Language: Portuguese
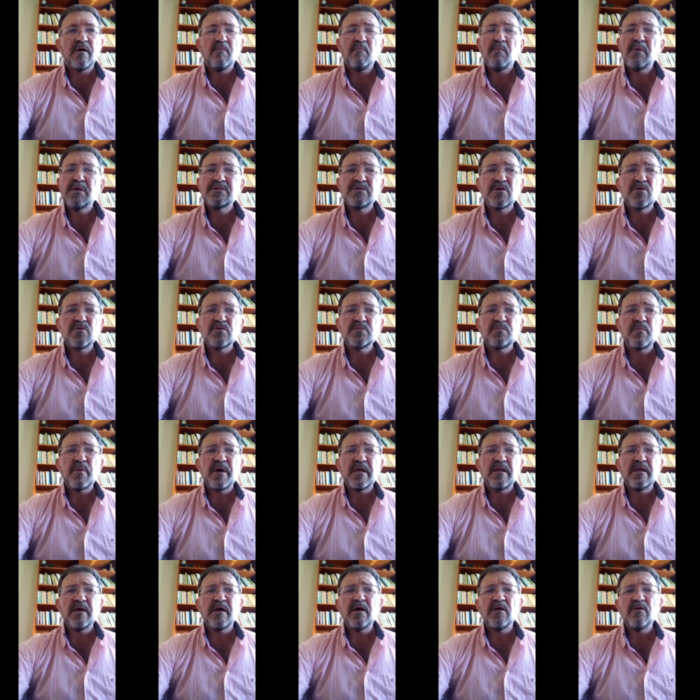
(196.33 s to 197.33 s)
Mas Deus
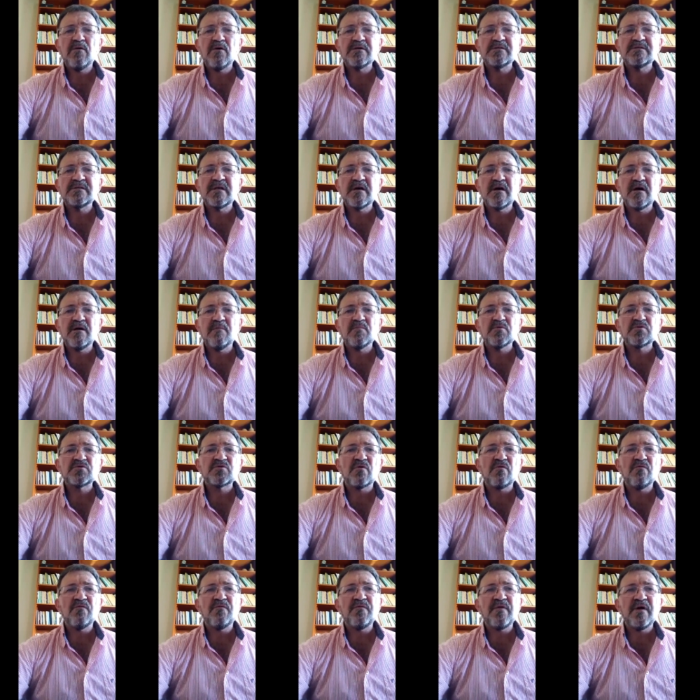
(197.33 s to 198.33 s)
pede que nós tenhamos
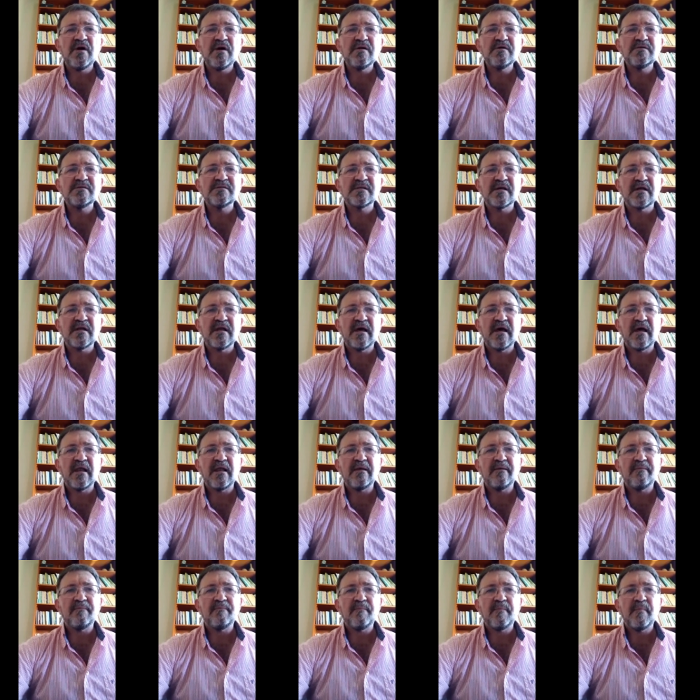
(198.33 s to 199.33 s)
confiança
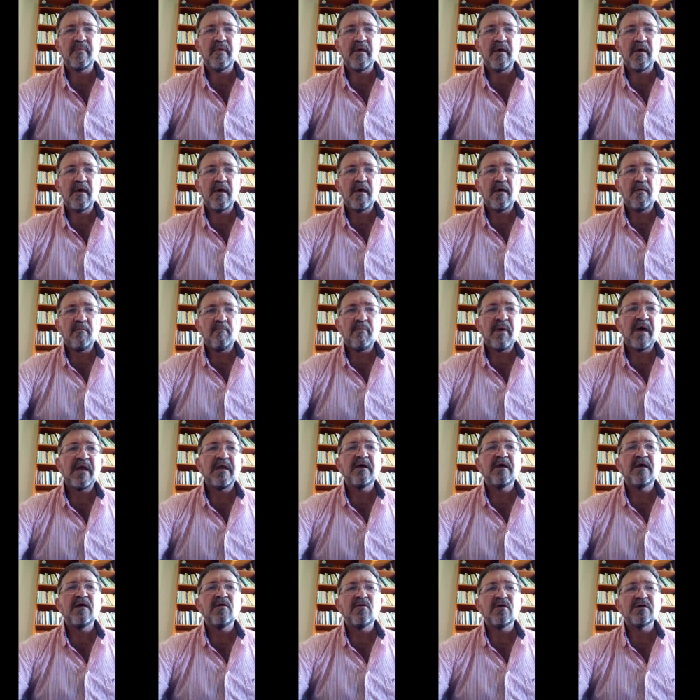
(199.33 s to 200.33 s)
nele.
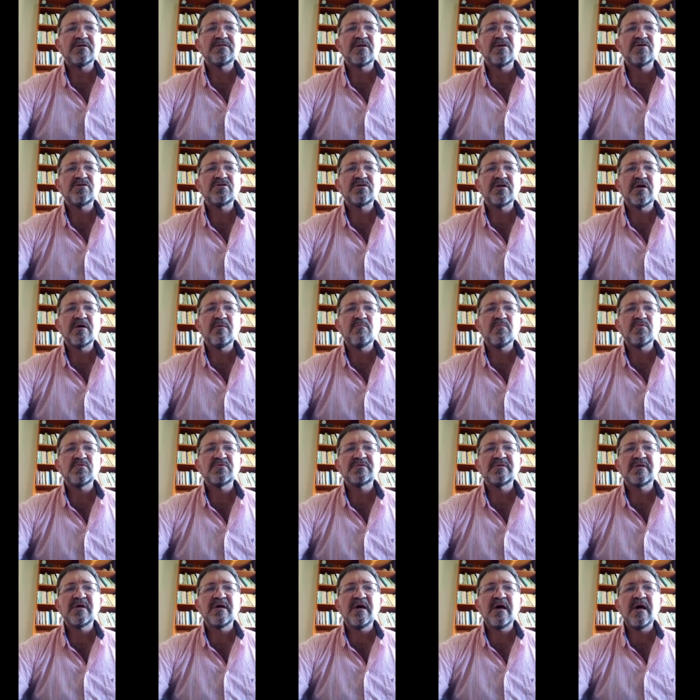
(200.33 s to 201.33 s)
Pede que nós
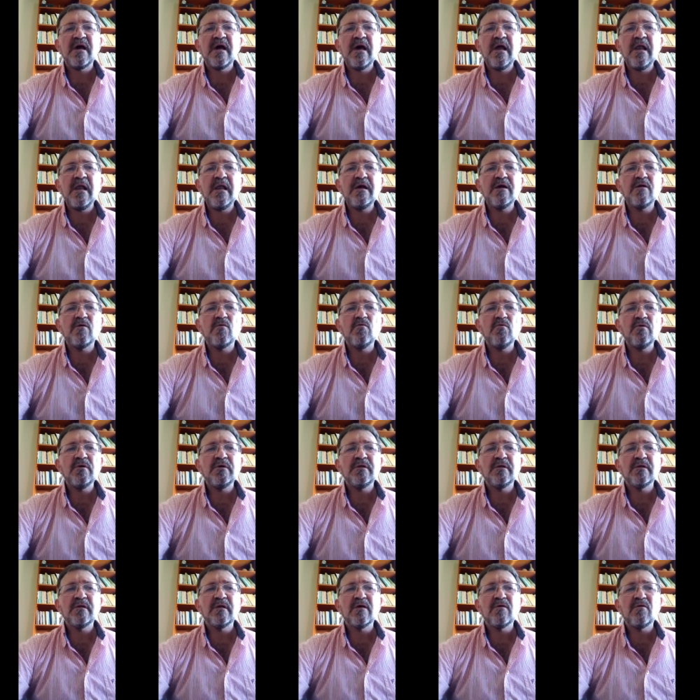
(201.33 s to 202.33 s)
deixemos que ele
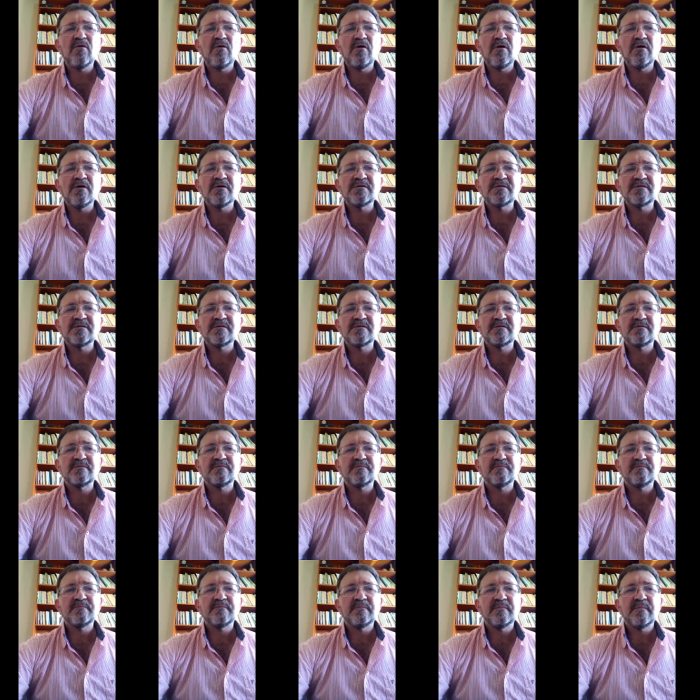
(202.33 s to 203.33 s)
cuide de nós.
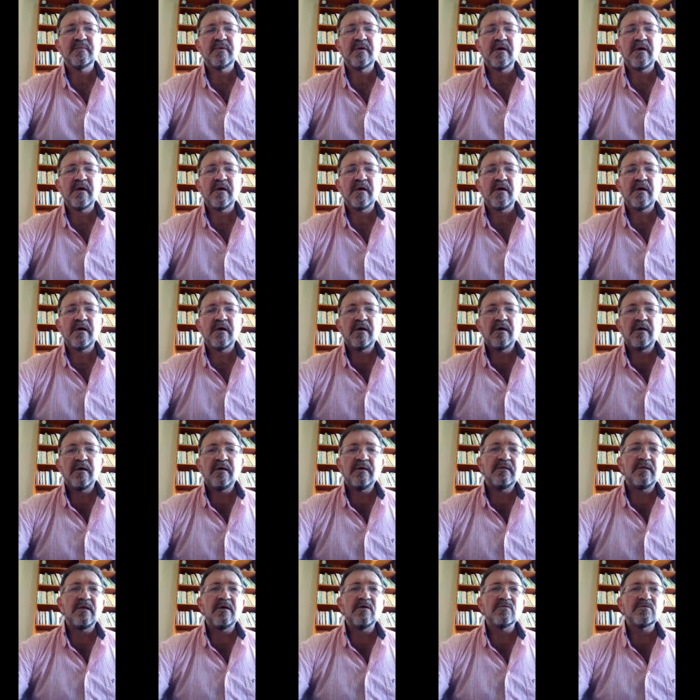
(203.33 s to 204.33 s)

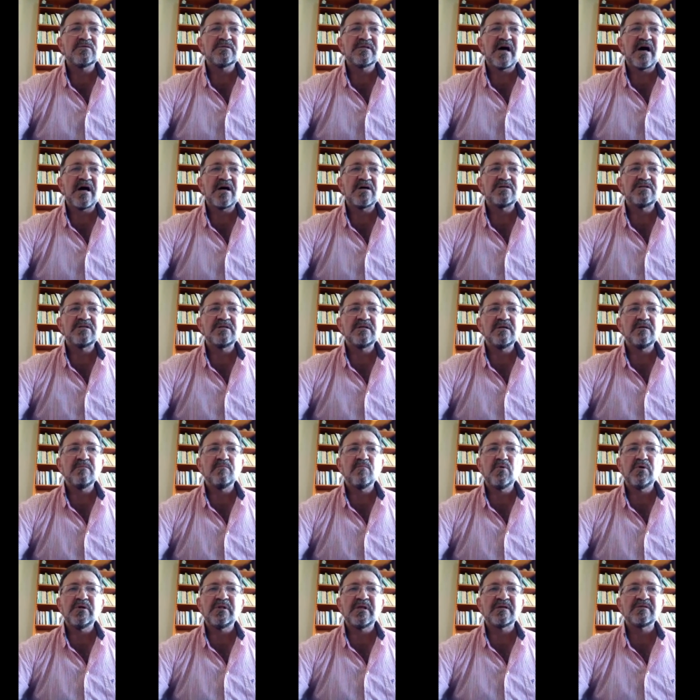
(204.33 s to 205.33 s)
E Deus age
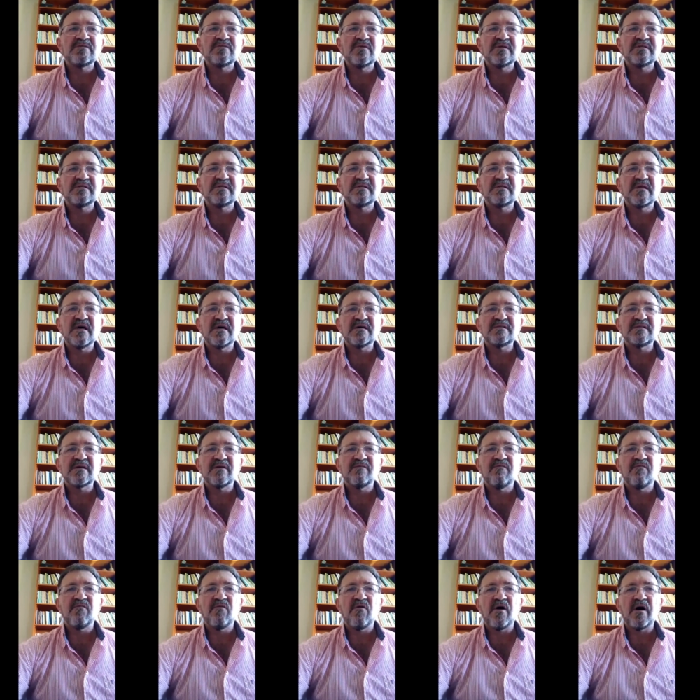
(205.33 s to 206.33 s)
muitas vezes dessa
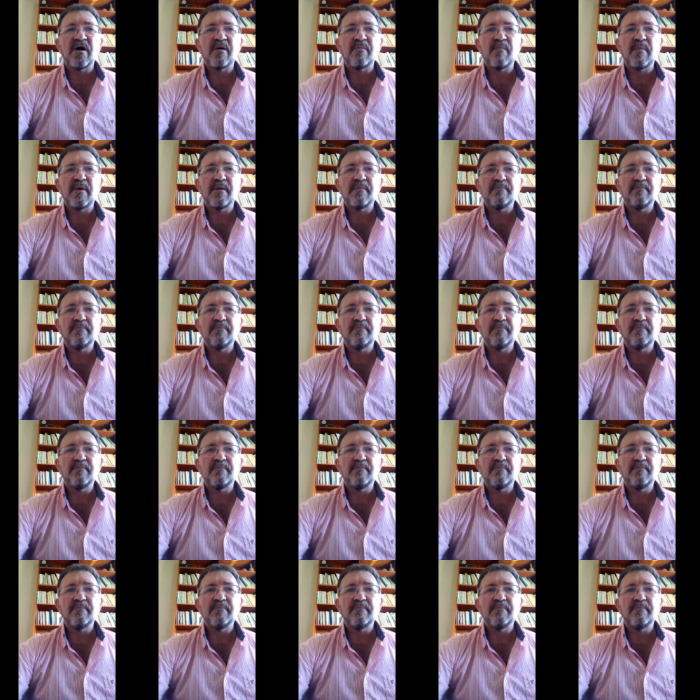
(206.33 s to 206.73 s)
forma.